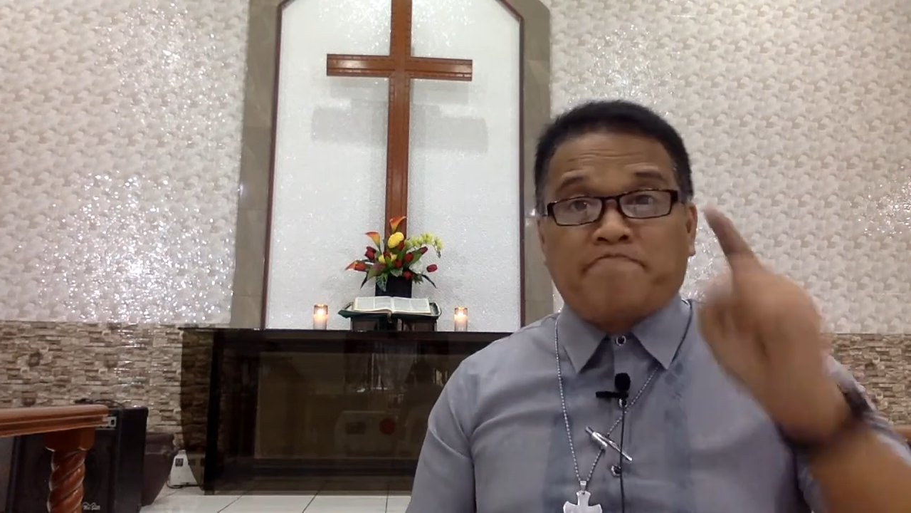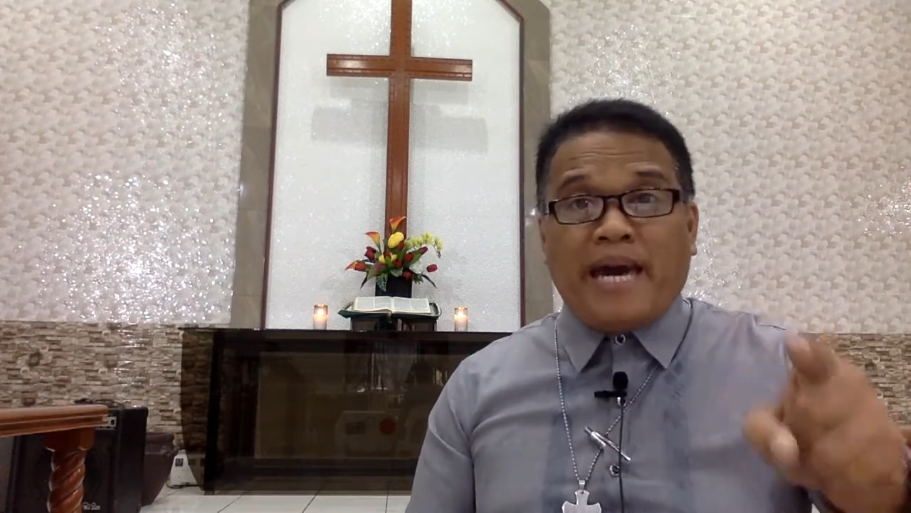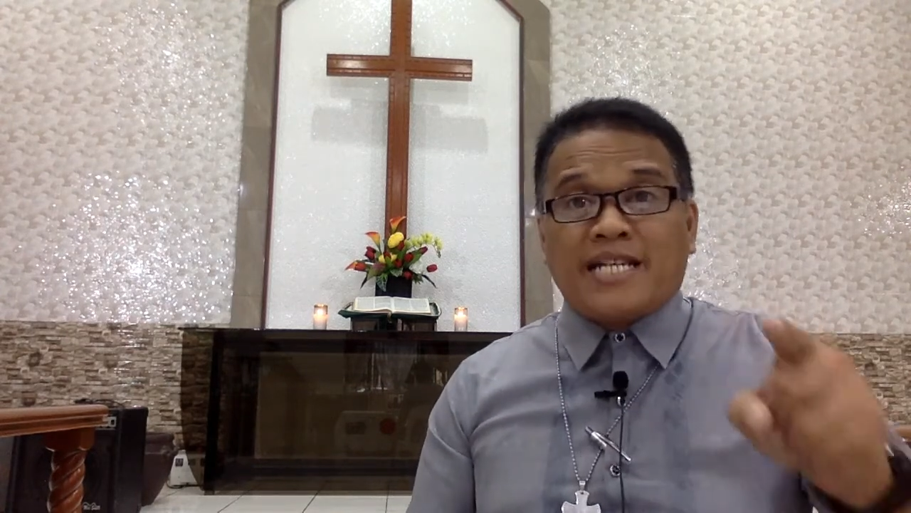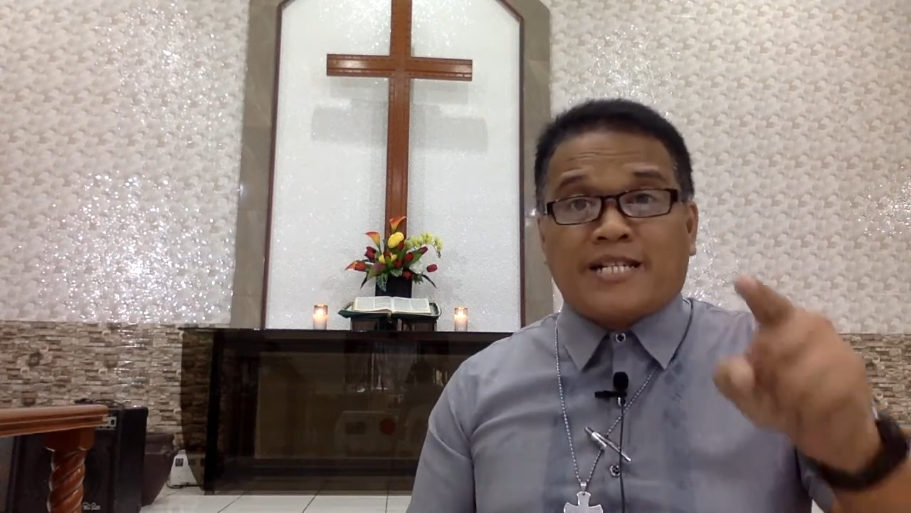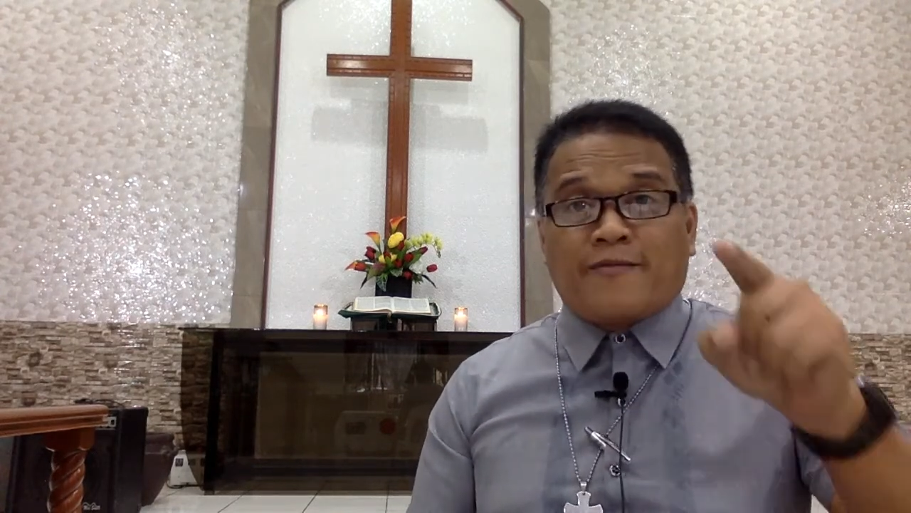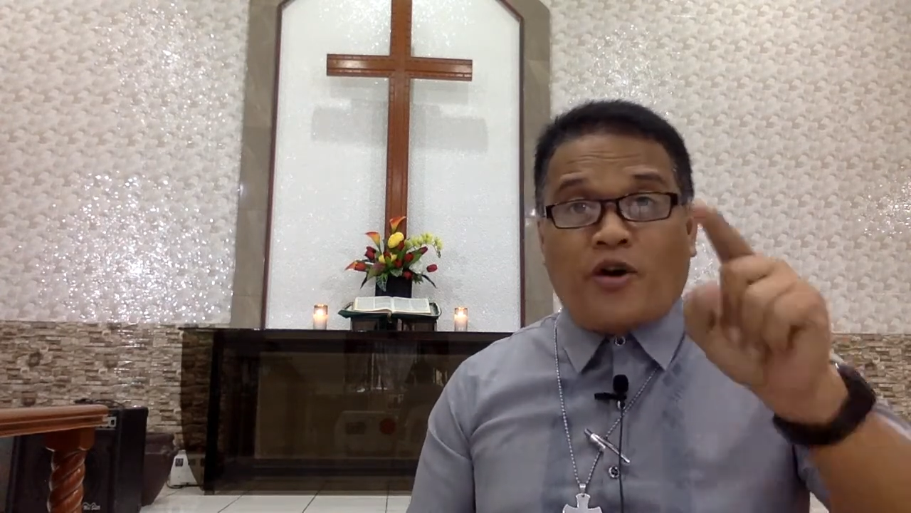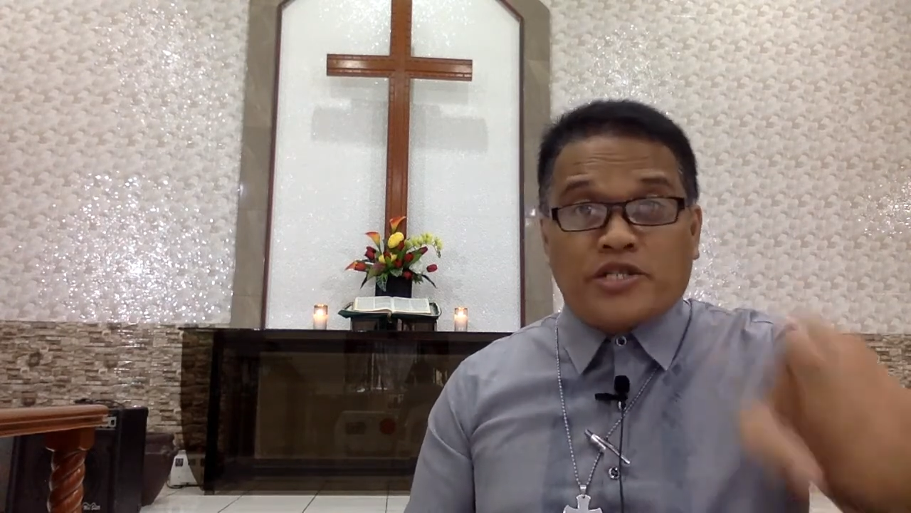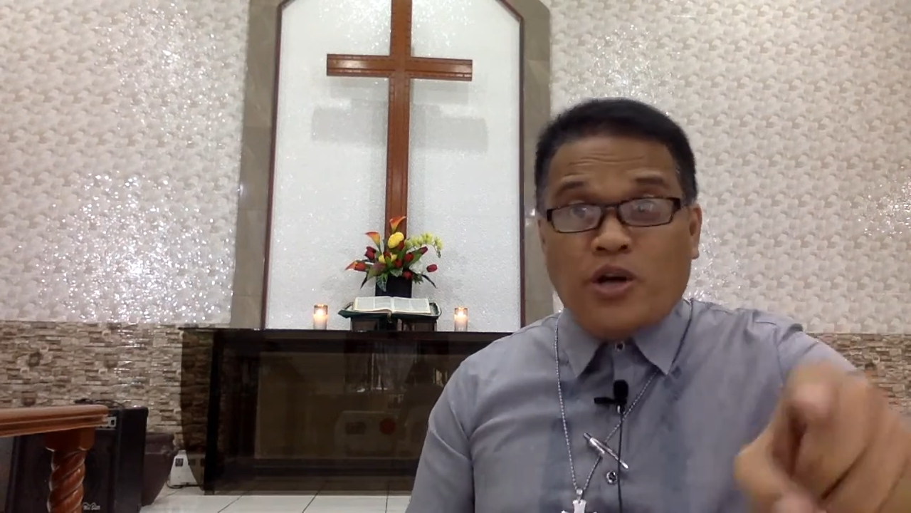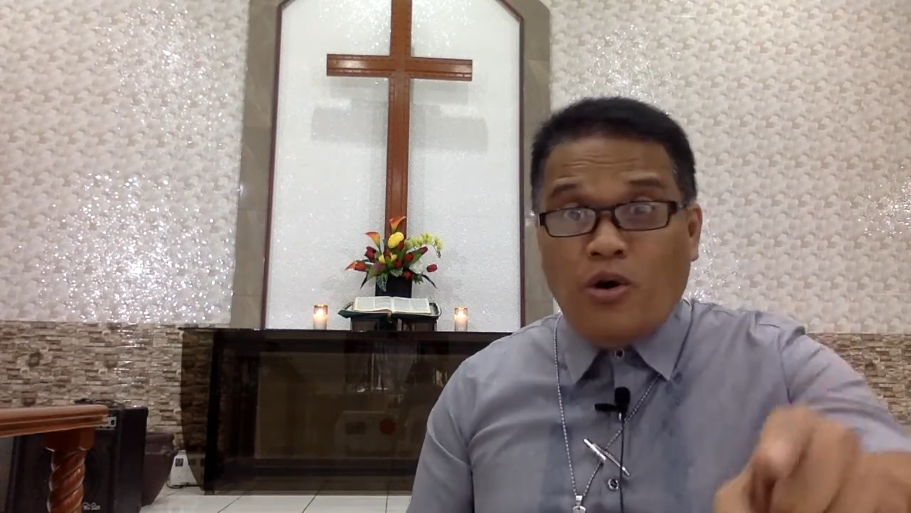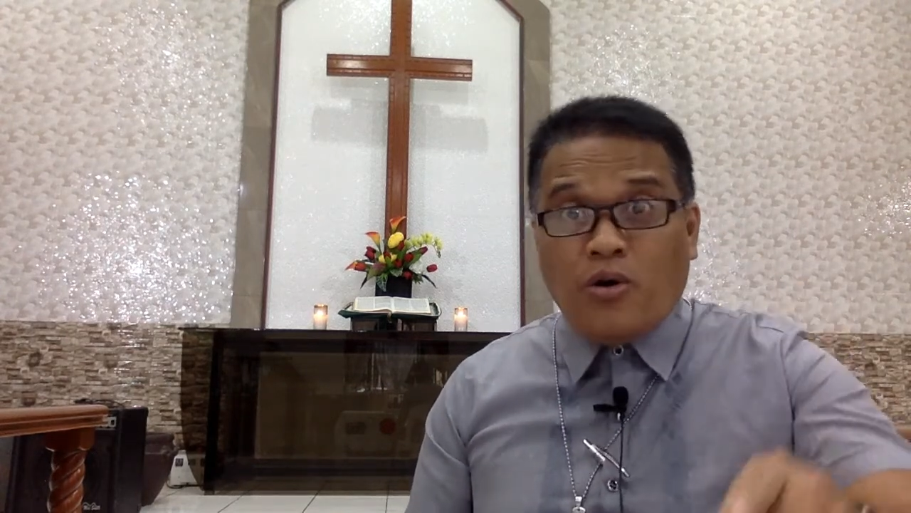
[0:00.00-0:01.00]
best for
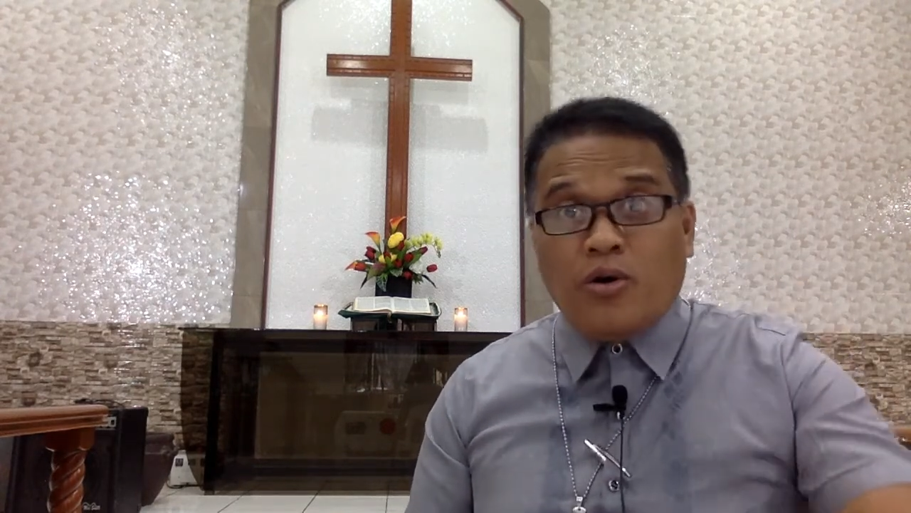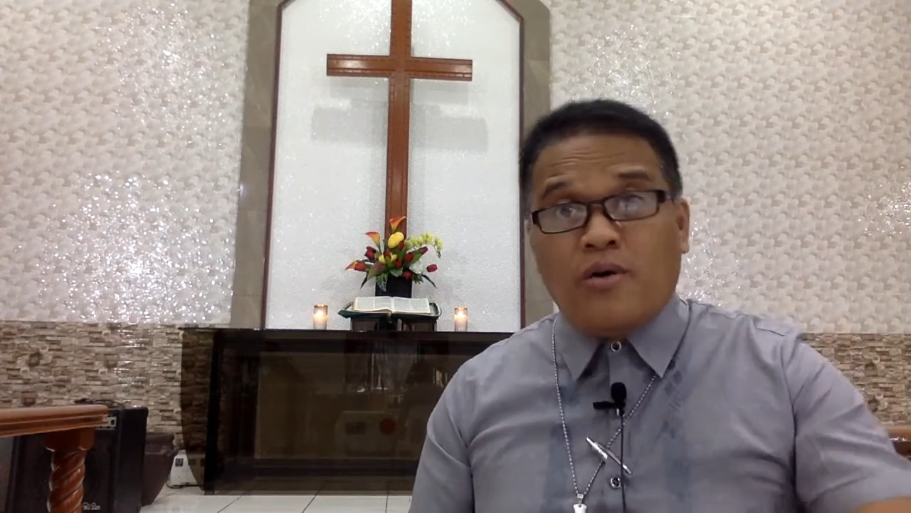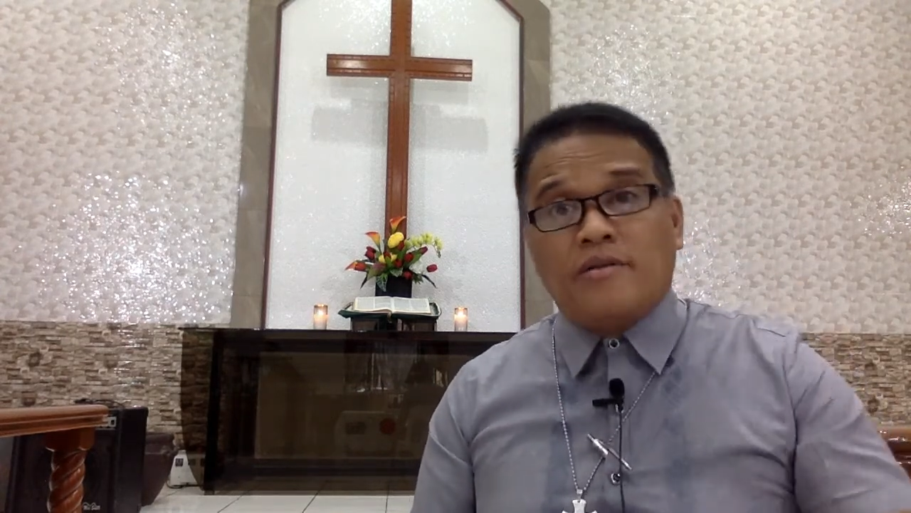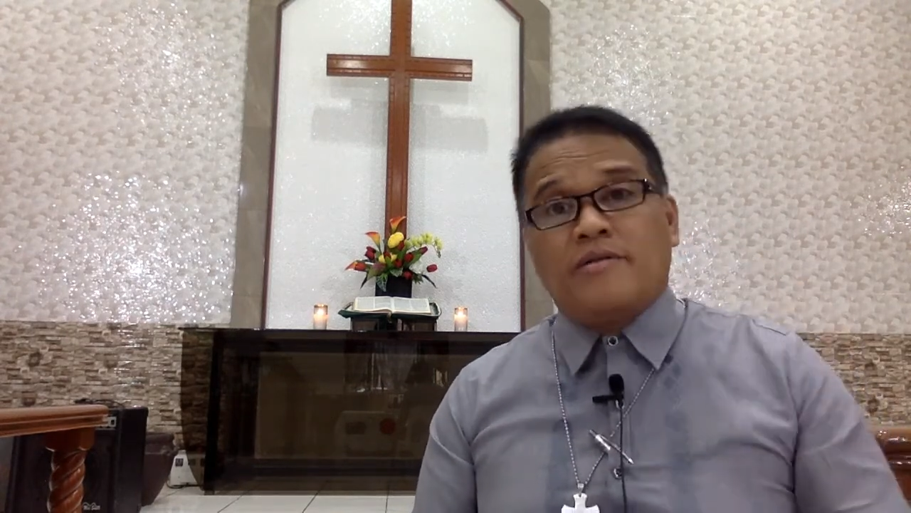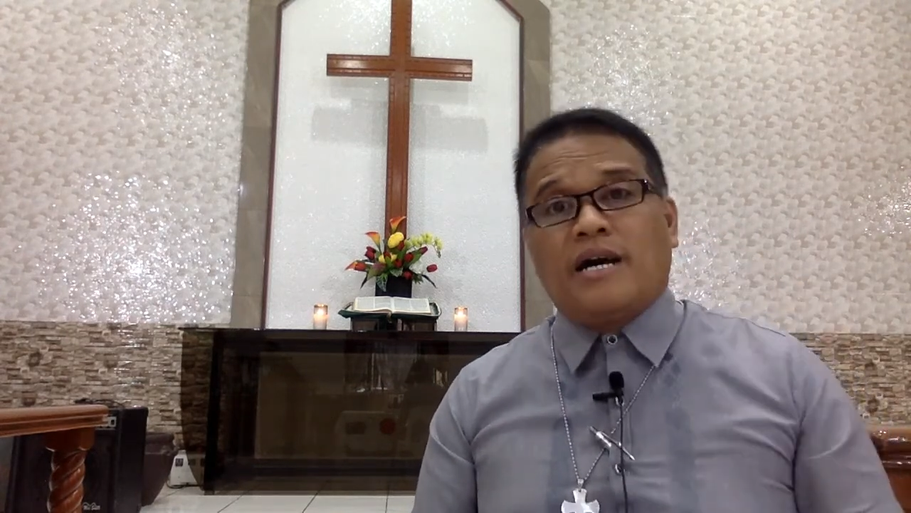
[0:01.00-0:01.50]
you.